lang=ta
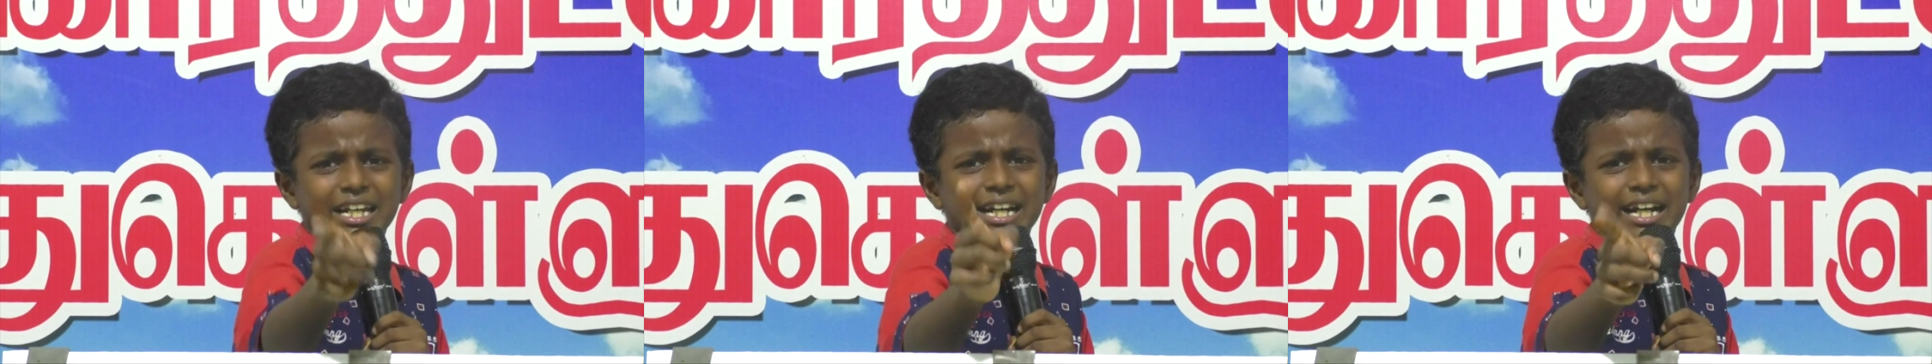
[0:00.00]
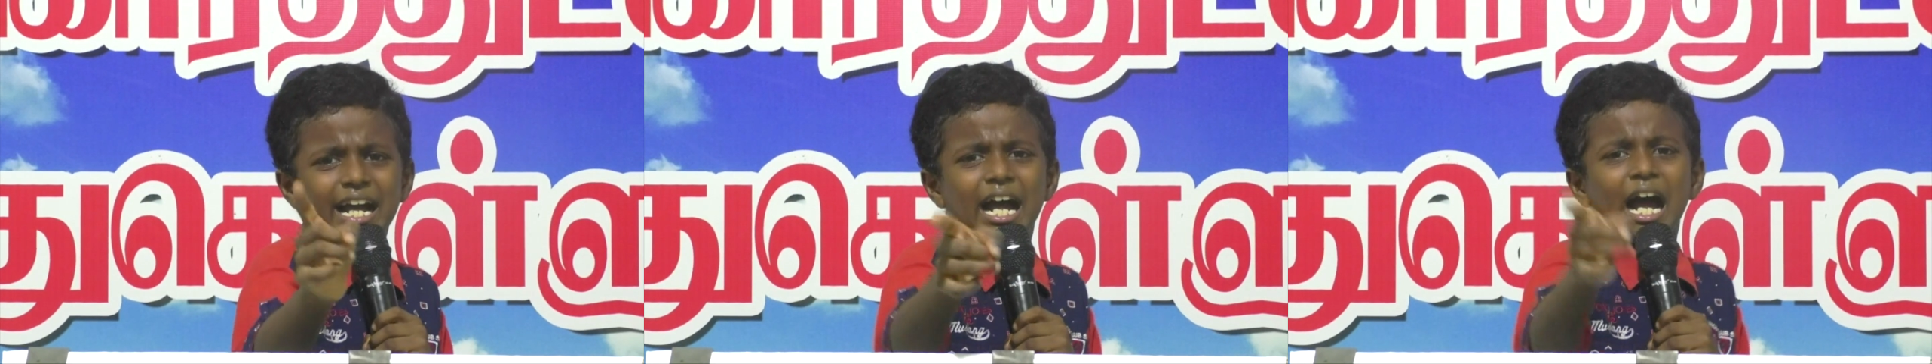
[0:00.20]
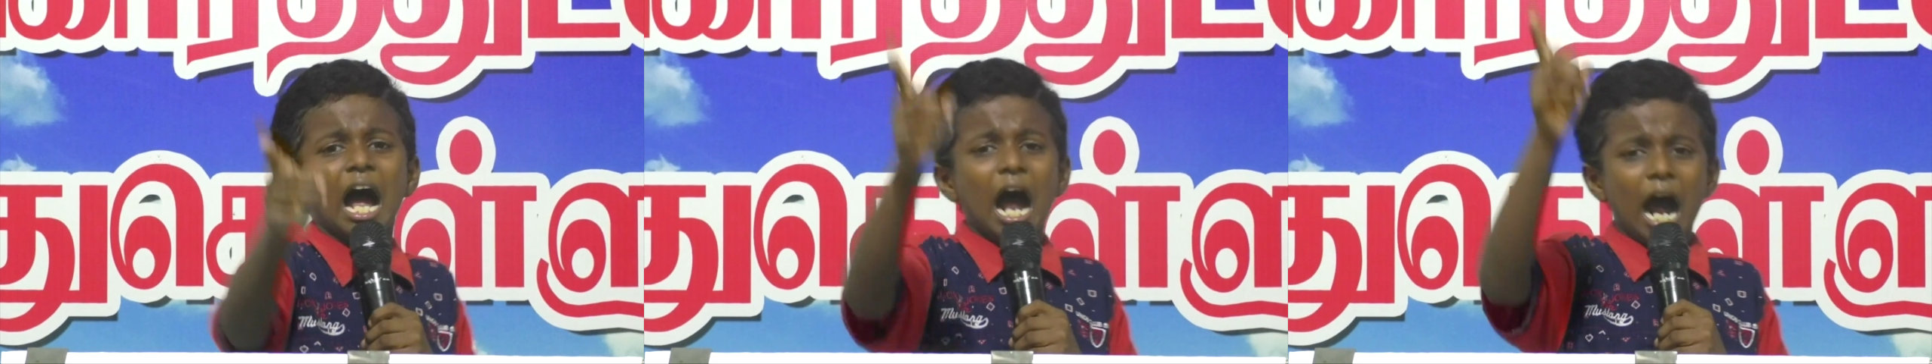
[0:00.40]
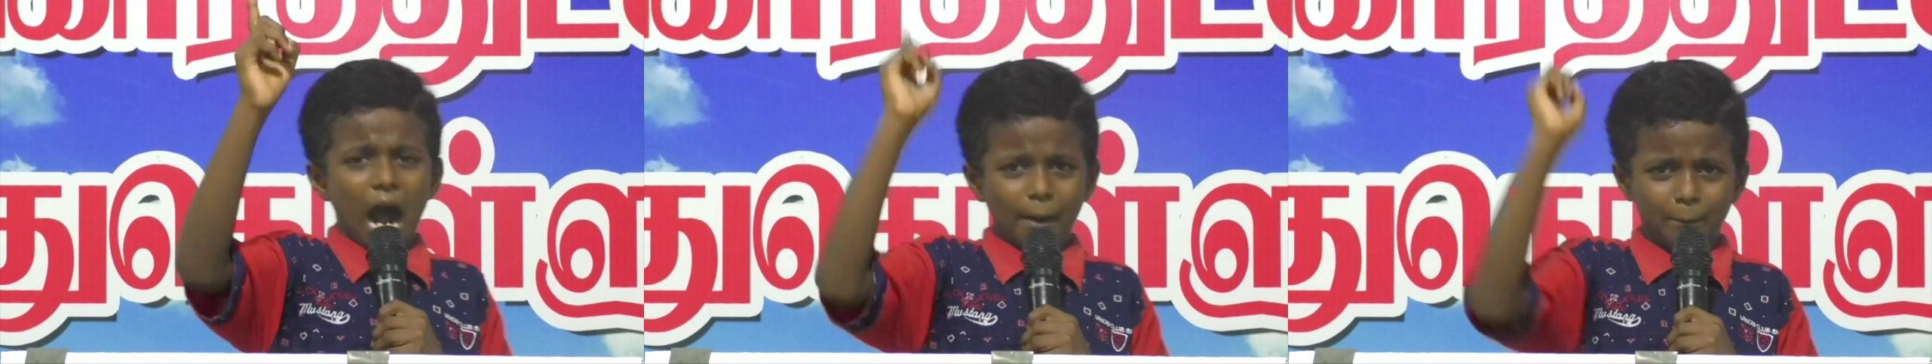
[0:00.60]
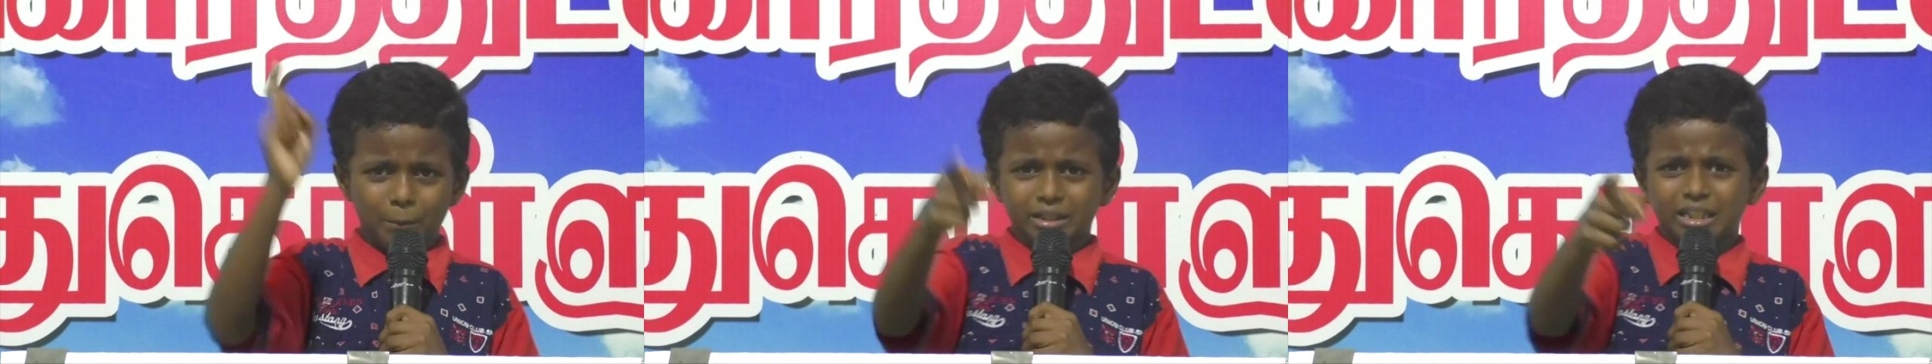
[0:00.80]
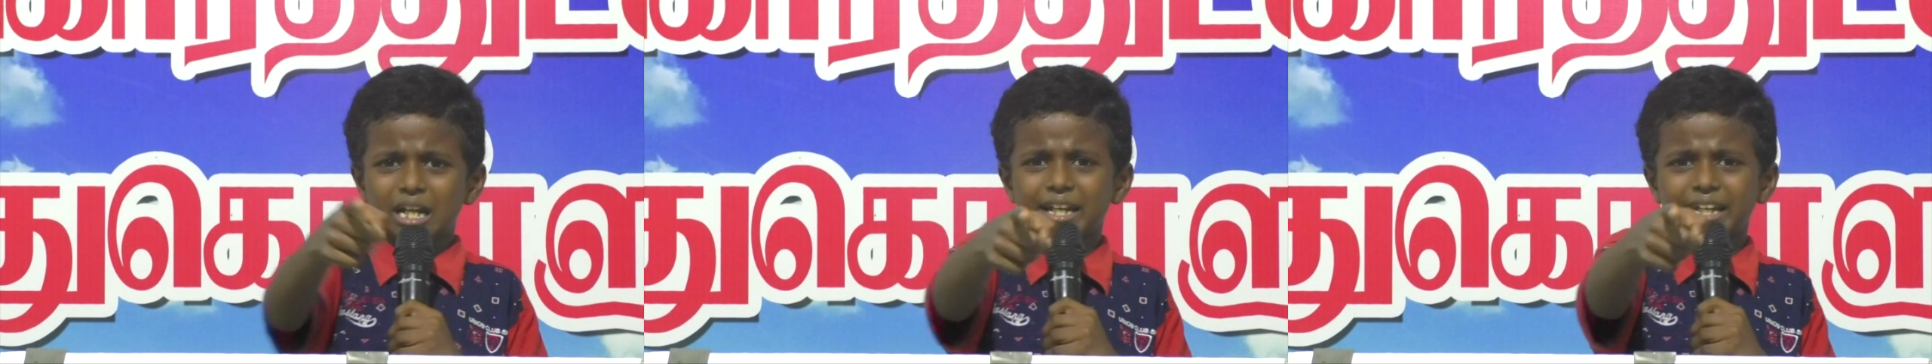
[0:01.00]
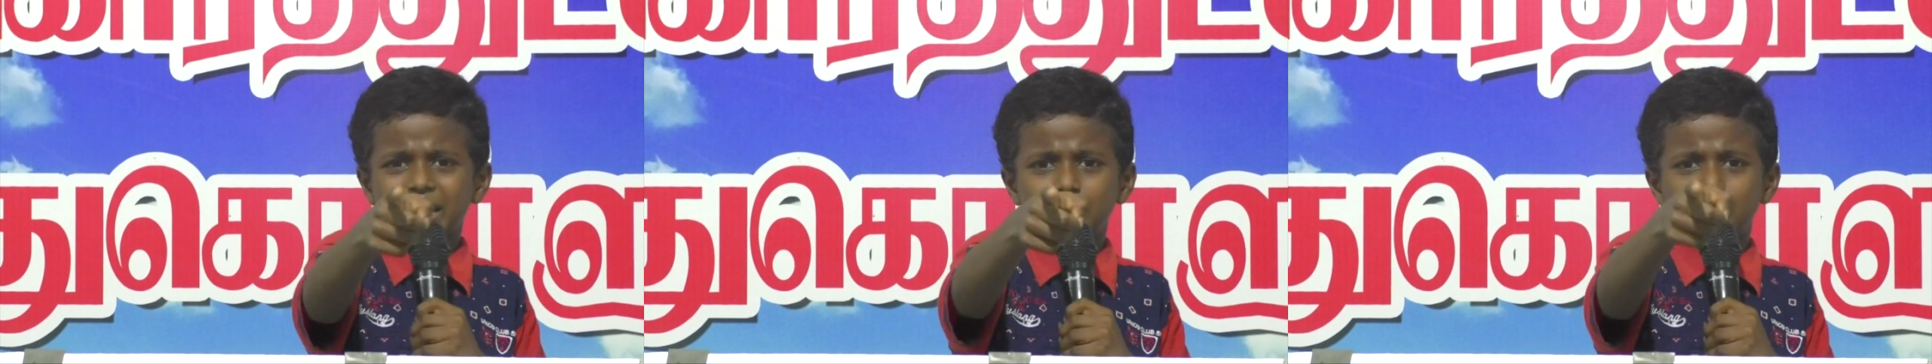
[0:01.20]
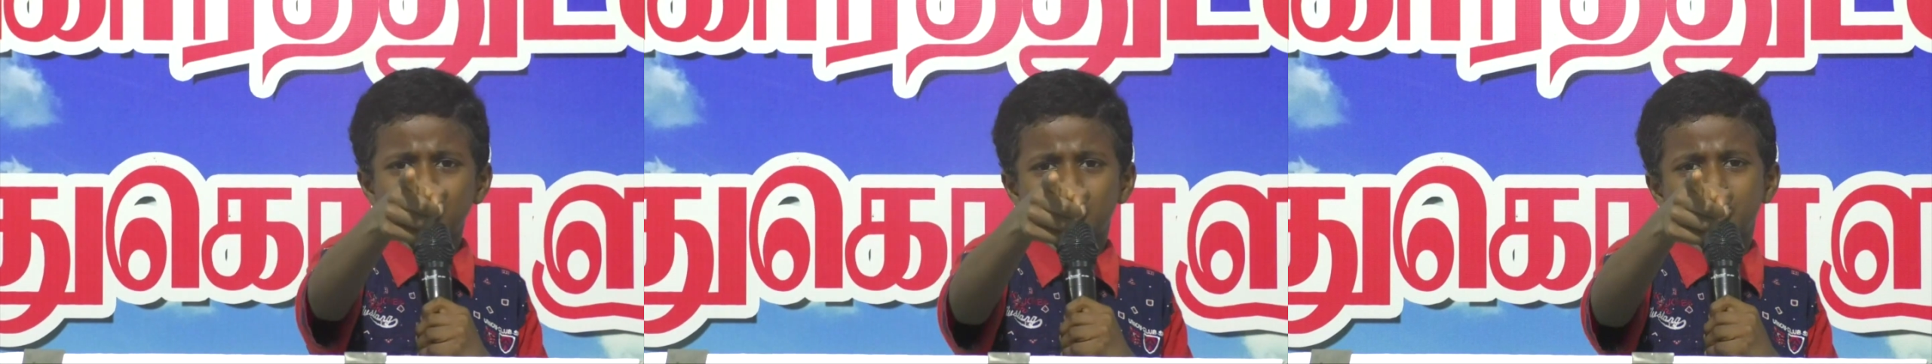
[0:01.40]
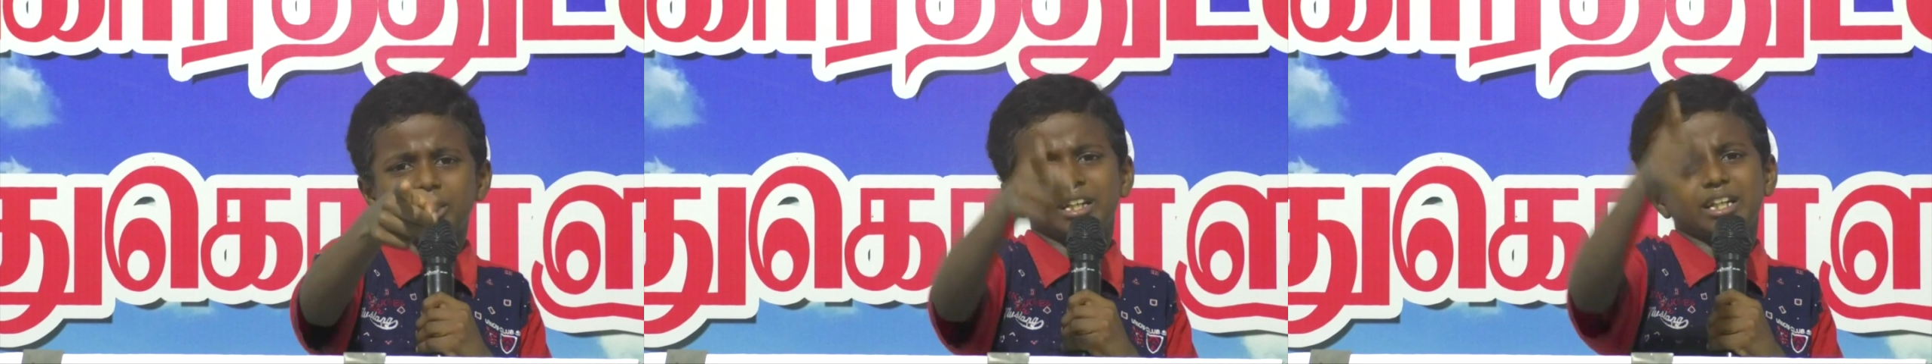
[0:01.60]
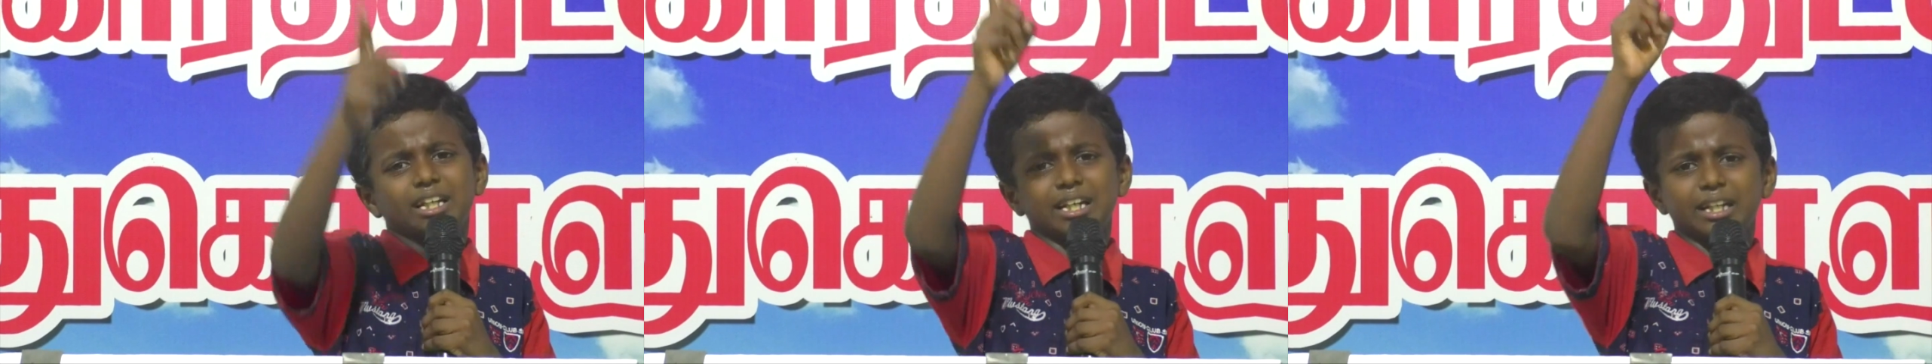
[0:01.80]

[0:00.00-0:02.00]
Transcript: இருங்க அப்போ தான் நீங்கள் புத்தி